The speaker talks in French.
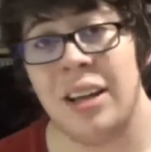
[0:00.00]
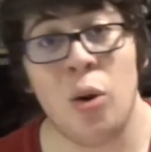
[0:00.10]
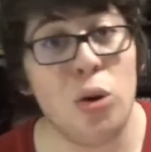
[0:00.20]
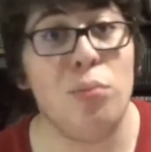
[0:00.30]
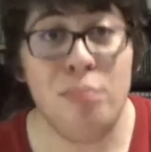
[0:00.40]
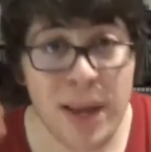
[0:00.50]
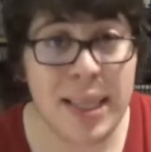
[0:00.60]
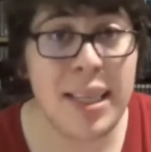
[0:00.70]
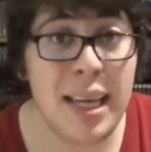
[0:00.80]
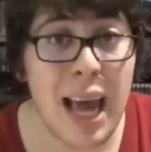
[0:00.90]
Donc,
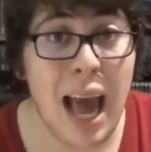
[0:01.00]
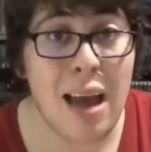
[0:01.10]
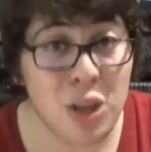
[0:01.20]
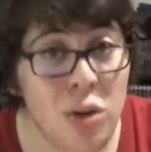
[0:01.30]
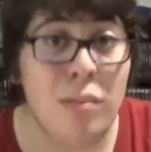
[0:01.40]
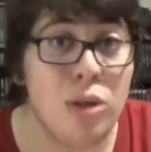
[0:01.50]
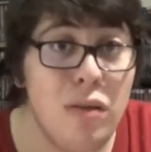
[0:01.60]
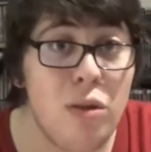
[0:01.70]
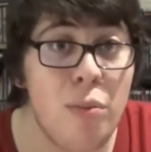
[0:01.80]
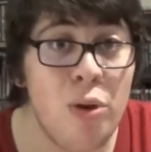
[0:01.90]
merci à ceux qui me
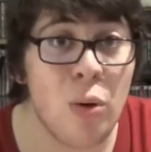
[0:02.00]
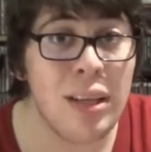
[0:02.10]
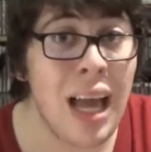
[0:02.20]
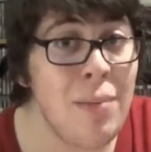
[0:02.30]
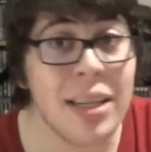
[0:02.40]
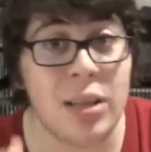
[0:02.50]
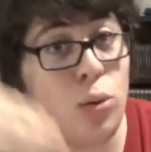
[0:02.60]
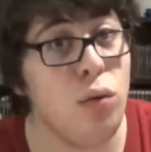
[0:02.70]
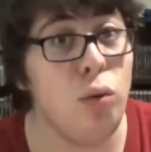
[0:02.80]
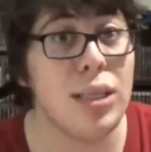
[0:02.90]
suivent depuis longtemps, merci
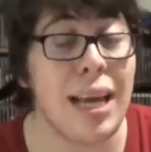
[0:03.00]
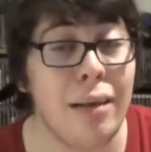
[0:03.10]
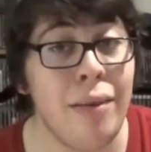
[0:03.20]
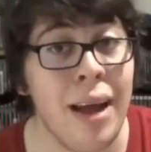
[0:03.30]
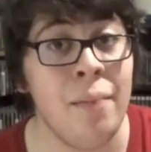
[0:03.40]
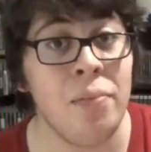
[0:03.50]
aux nouveaux arrivants.